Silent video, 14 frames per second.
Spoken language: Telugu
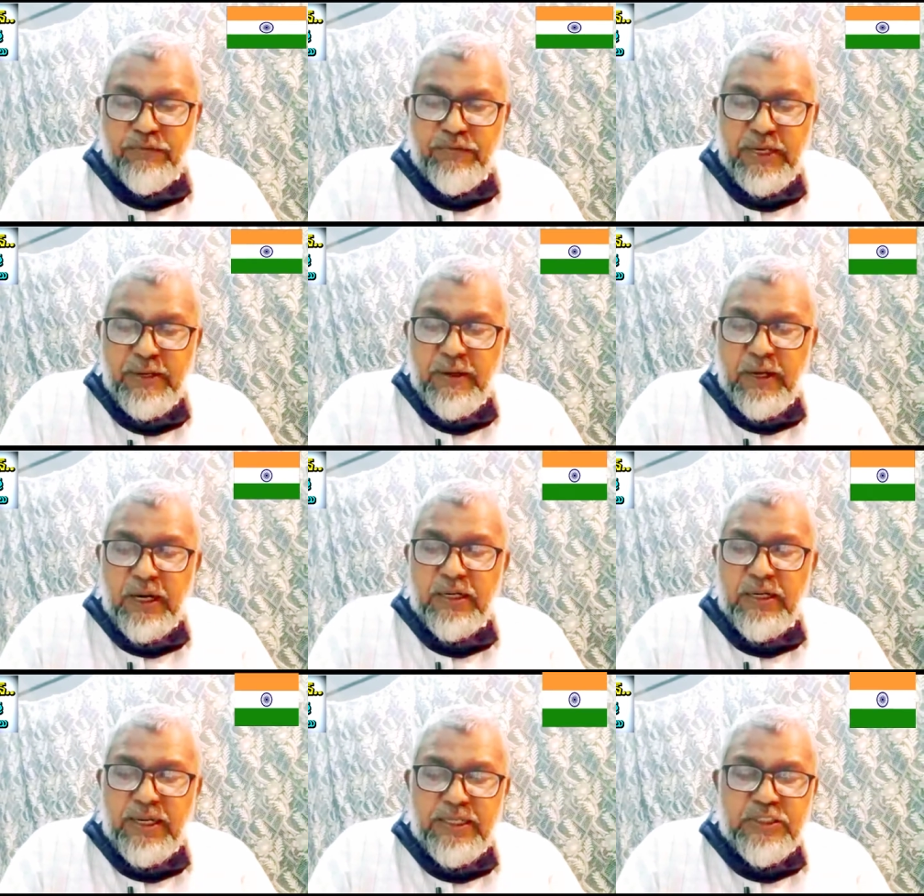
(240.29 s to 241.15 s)
ఇవి
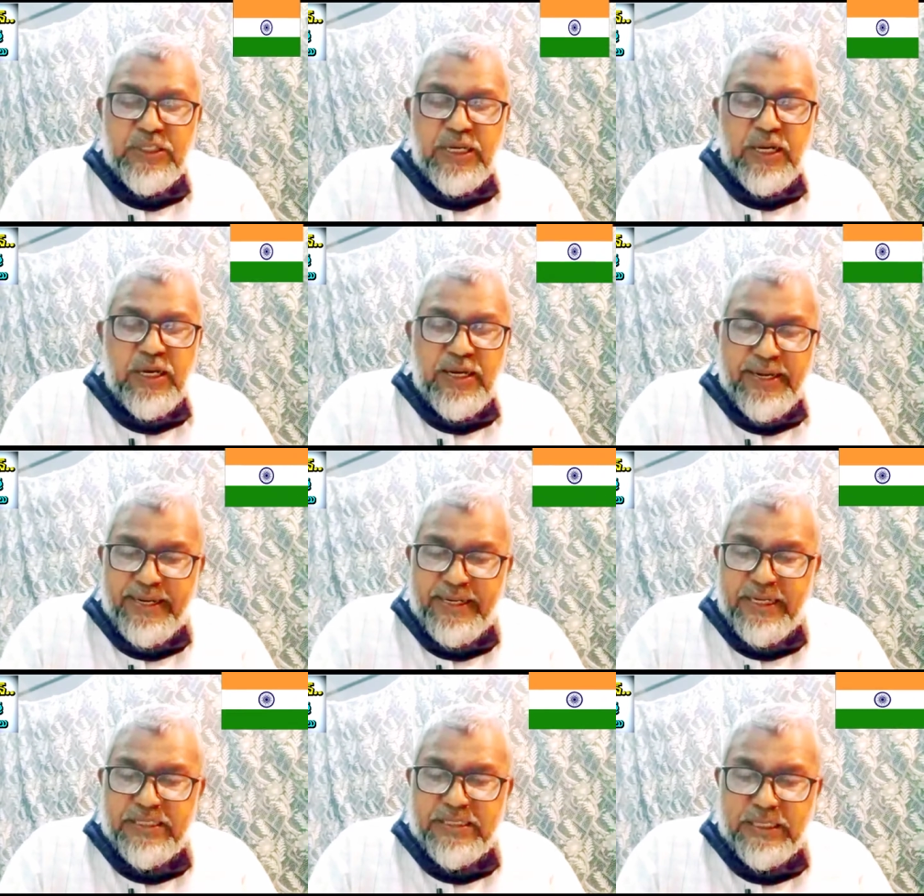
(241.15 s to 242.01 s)
అట్లాగే జేఆర్
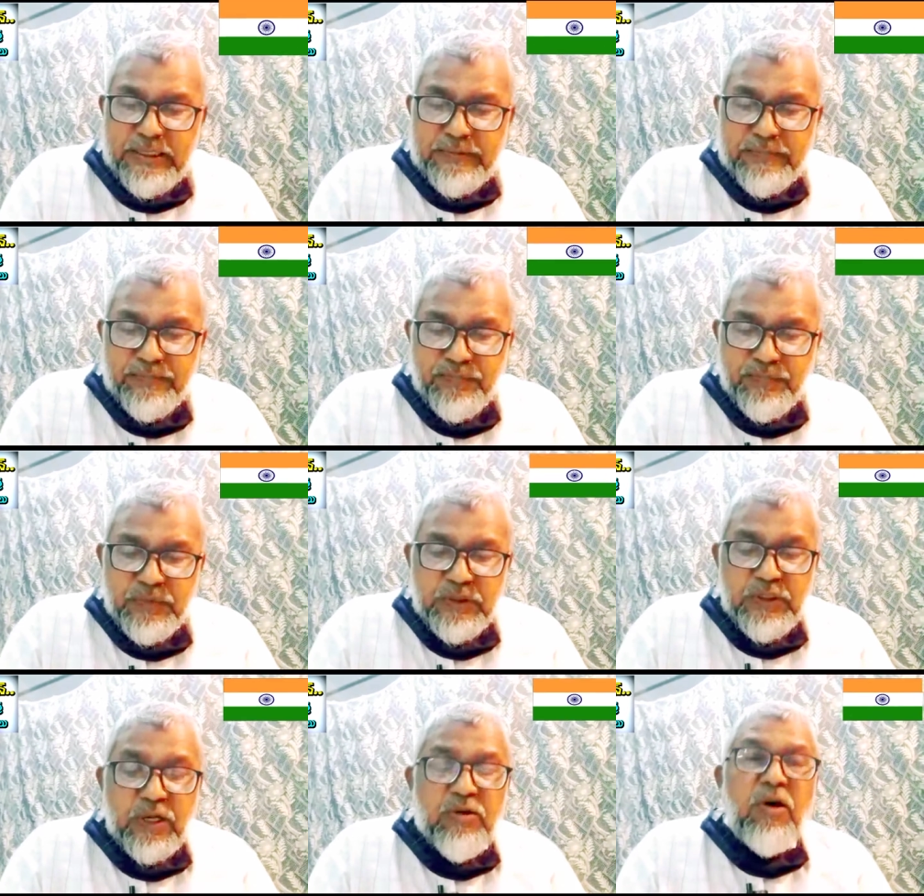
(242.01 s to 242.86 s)
హెండర్సన్
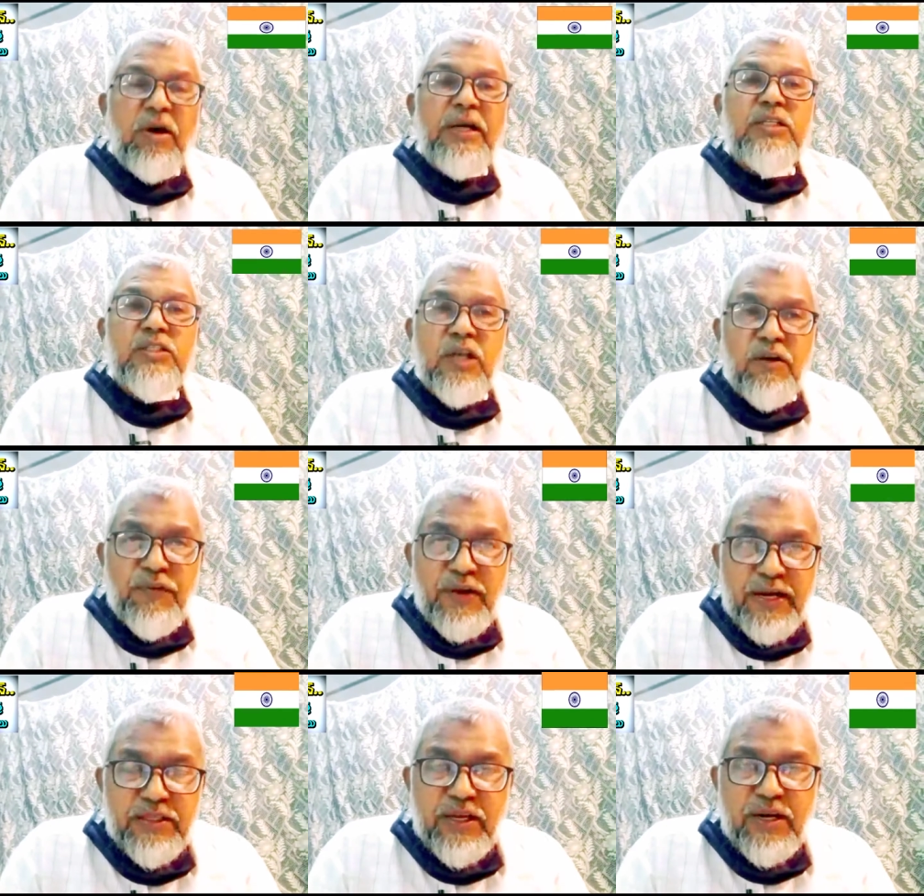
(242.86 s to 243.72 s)
ద కాయిన్స్ ఆఫ్
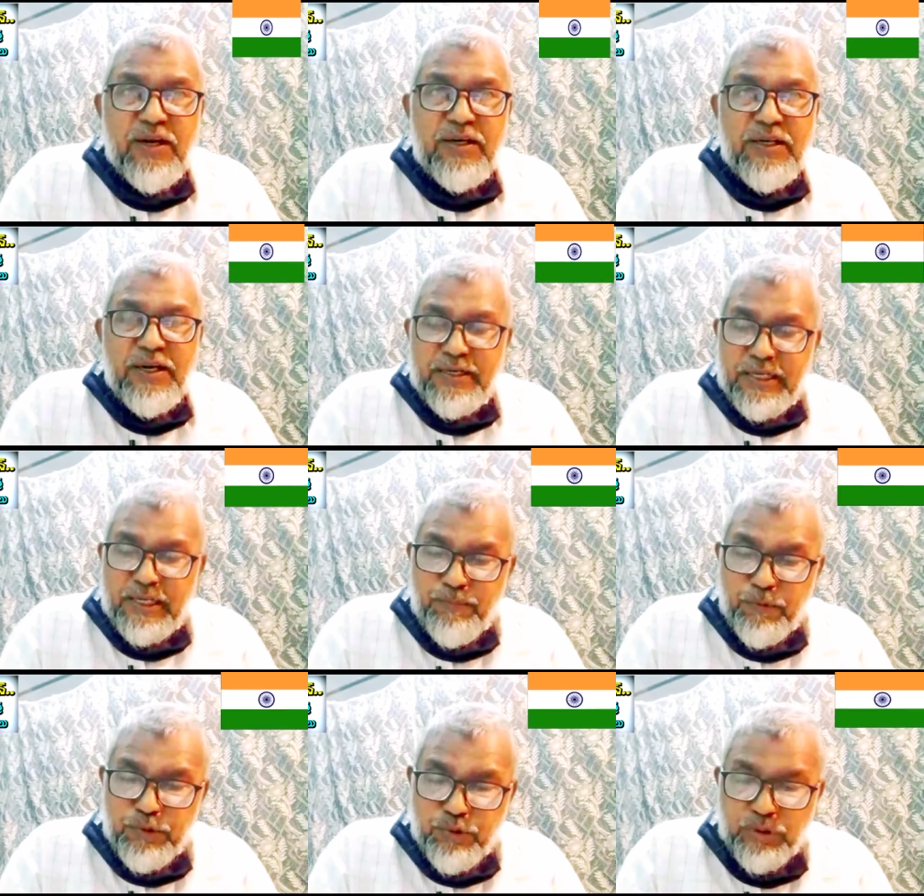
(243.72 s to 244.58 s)
హైదర్ అలీ అండ్
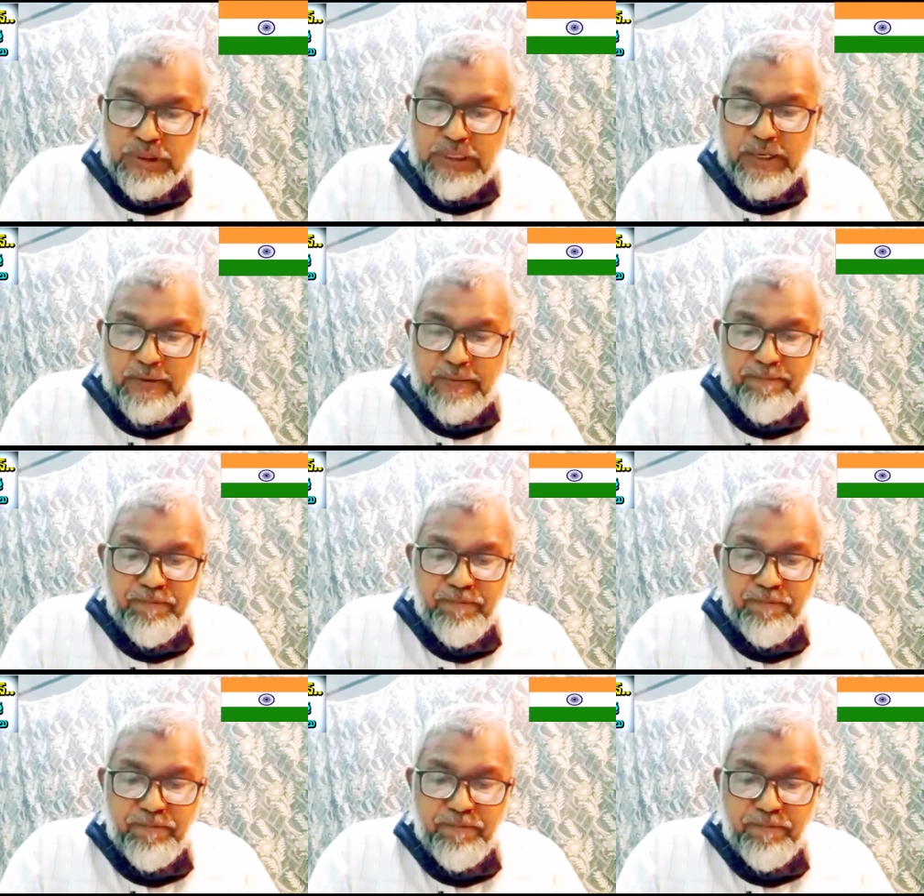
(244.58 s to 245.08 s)
టీపు సుల్తాన్